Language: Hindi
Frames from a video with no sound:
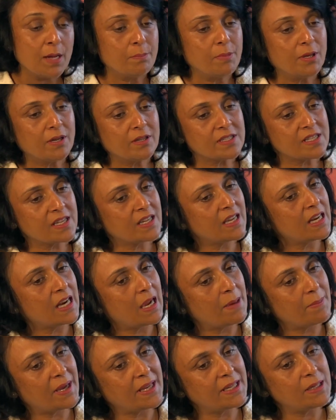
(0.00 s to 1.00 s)
बिकॉज अगर
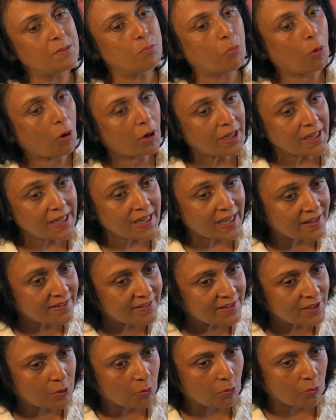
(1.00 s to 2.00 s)
हमारी बॉडी
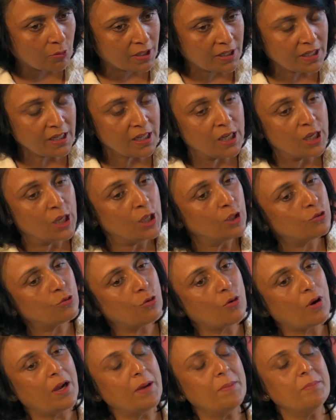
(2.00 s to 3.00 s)
हेल्दी होगी
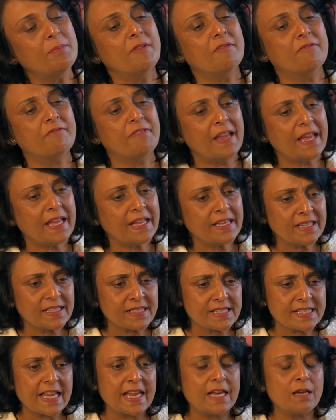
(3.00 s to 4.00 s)
तो हम
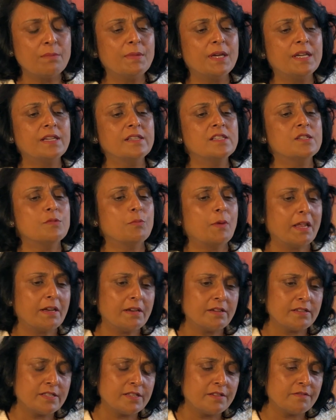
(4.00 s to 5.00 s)
वेरियस एलिमेंट्स
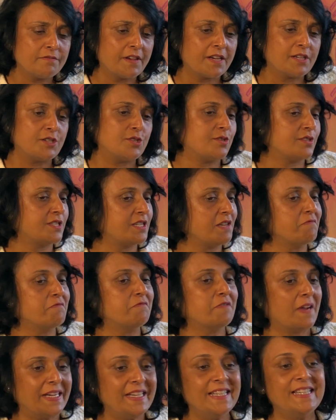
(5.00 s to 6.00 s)
वेरियस इन्फेक्शन से
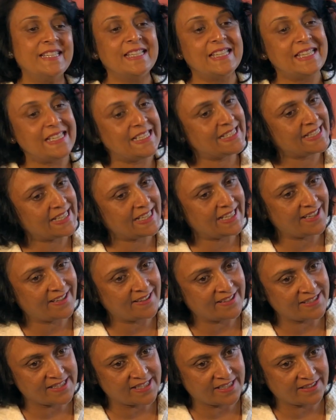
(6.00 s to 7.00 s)
फाइट इजीली
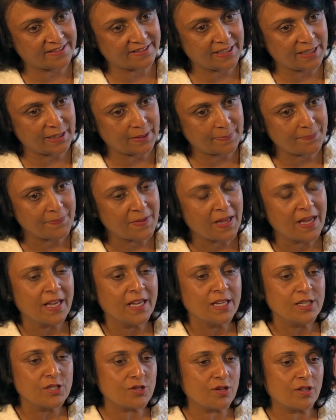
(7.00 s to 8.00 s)
कर सकते हैं
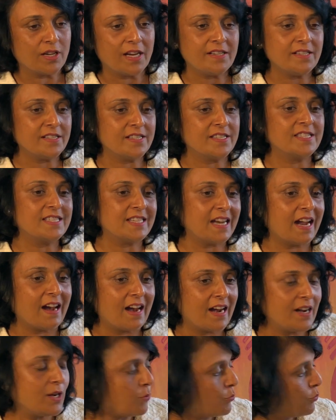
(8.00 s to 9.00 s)
So let us
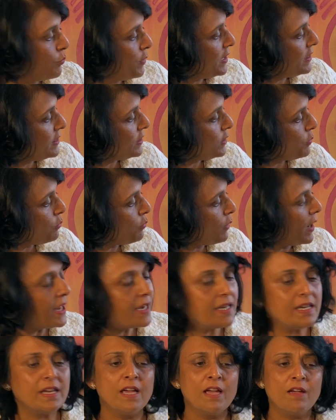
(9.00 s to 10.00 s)
start with
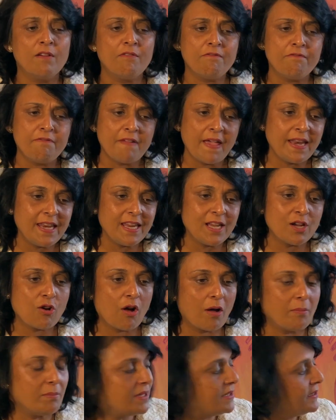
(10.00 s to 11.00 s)
one very
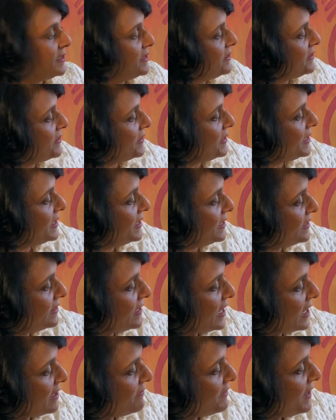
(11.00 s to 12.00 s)
common ingredient
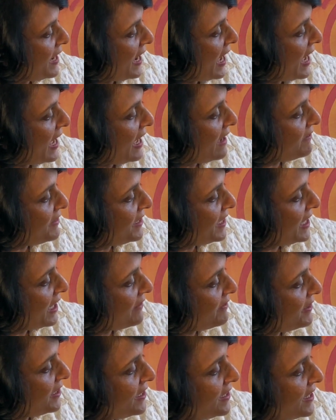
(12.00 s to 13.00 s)
that we have in
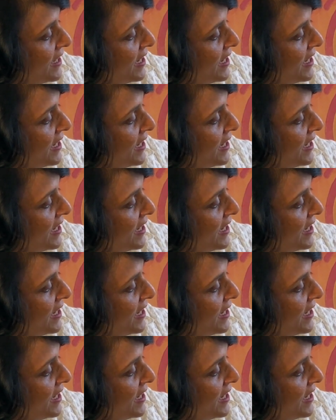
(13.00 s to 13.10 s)
our